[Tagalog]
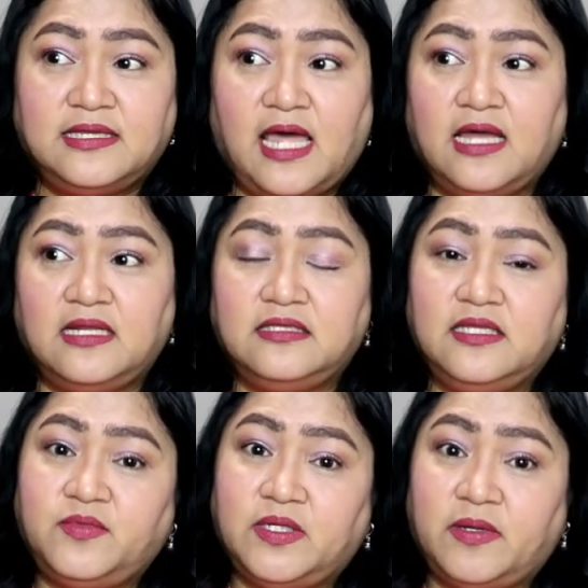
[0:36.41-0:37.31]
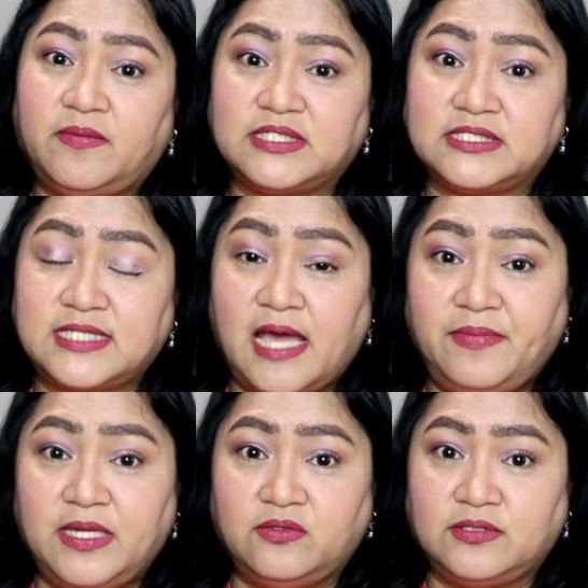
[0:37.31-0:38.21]
Dahil hindi mo naman
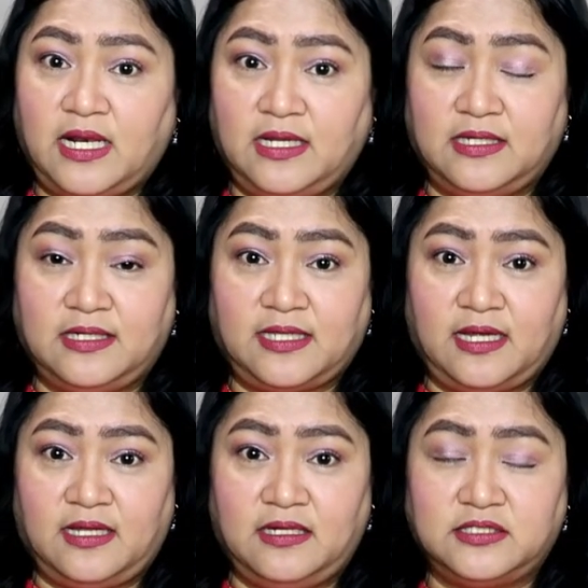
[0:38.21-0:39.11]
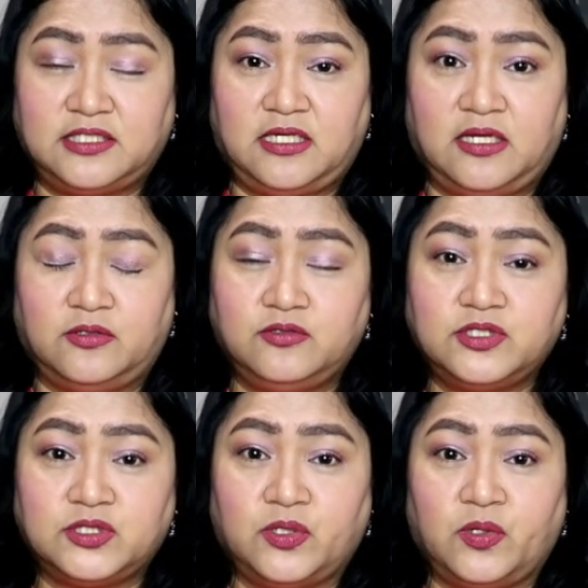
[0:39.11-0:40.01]
masasabi kung talagang matanggal na siya ng
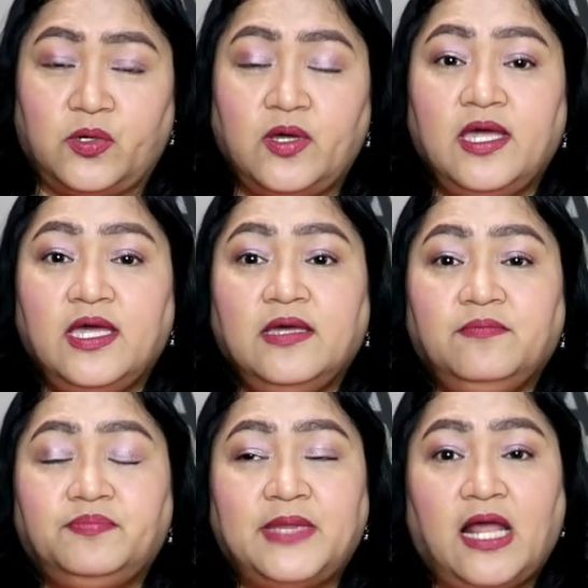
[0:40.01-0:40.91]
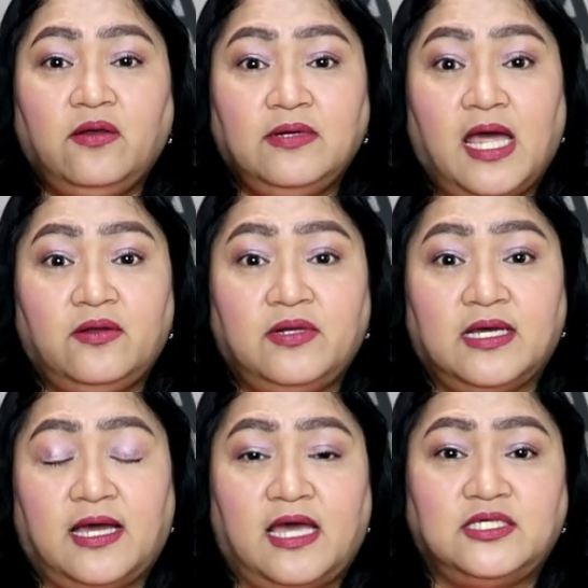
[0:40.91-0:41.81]
gusto. Lalong-lalo na
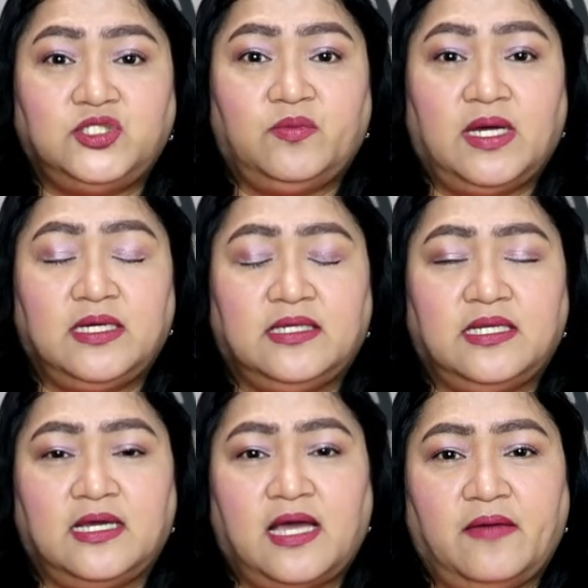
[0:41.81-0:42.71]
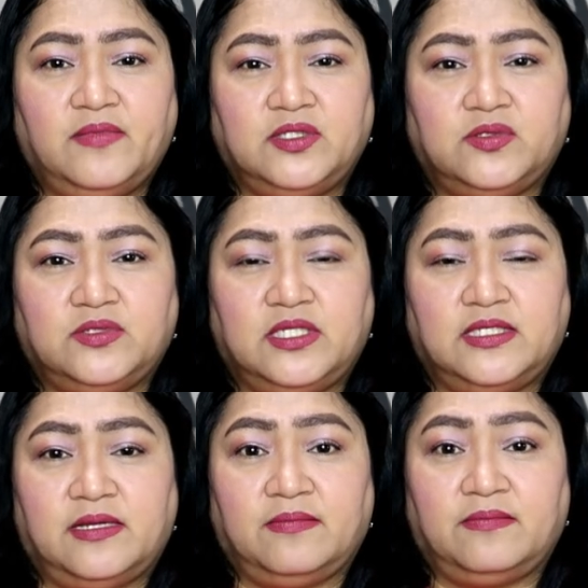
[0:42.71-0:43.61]
guys, yung mga ginagamit ko din
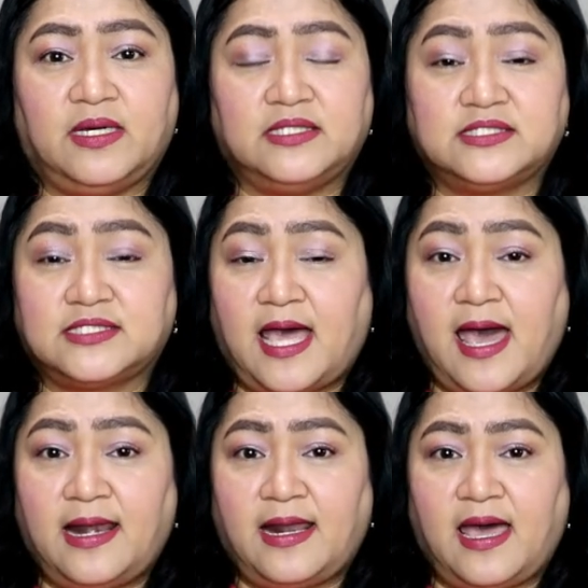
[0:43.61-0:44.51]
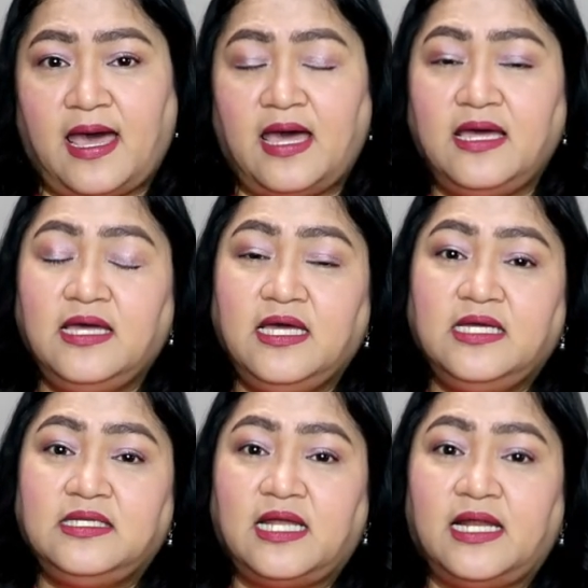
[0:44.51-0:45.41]
ng mascara
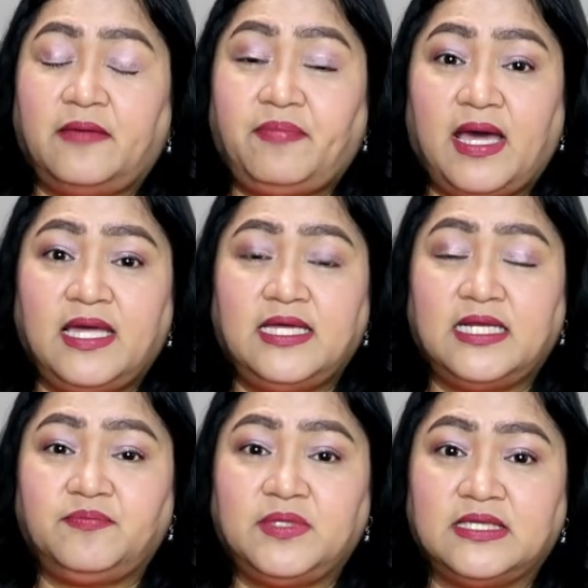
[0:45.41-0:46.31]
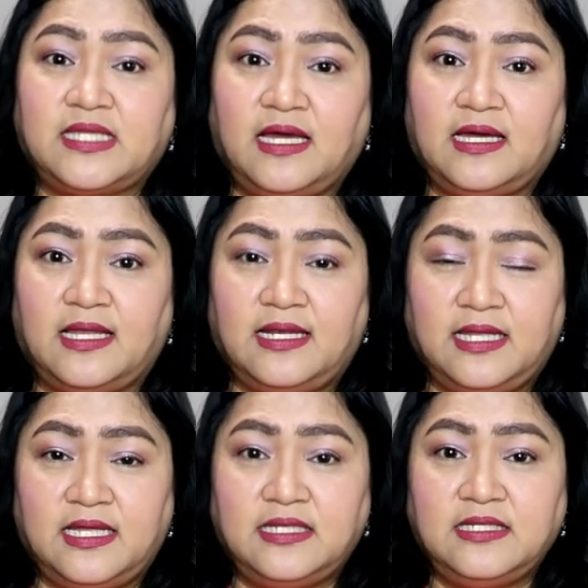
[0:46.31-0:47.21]
na napakahirap niyang
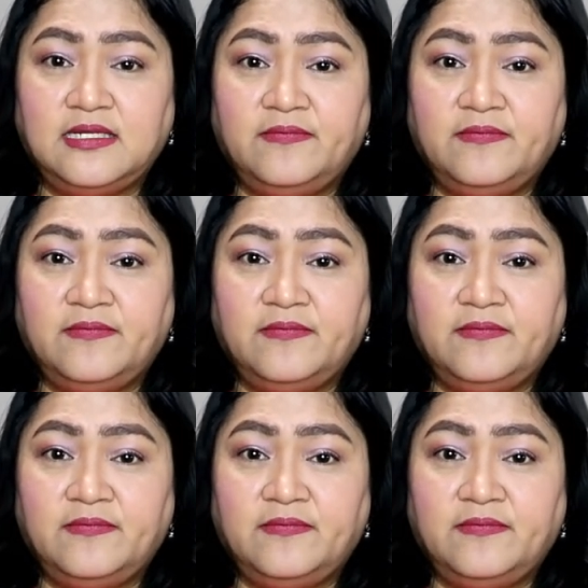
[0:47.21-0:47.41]
tanggalin.